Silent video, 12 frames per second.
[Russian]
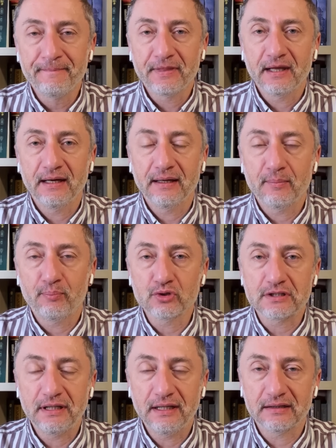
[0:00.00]
Э,
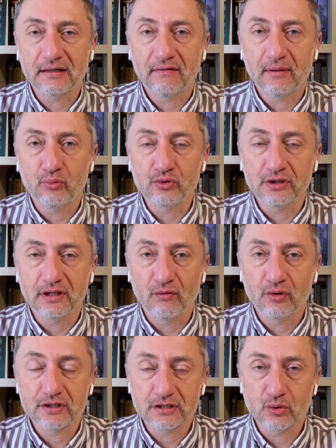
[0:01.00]
после этого будет
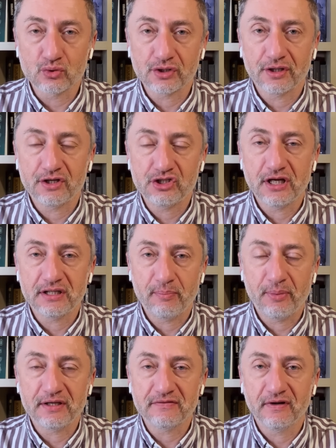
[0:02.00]
довольно сложно начать
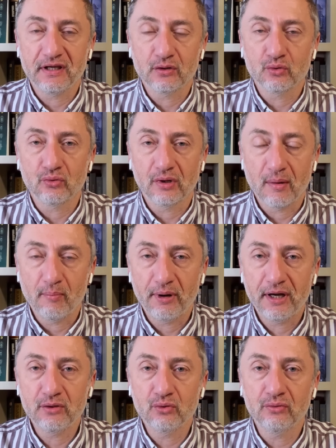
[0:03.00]
опять военную
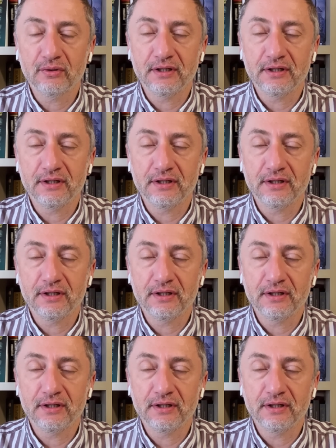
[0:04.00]
кампанию.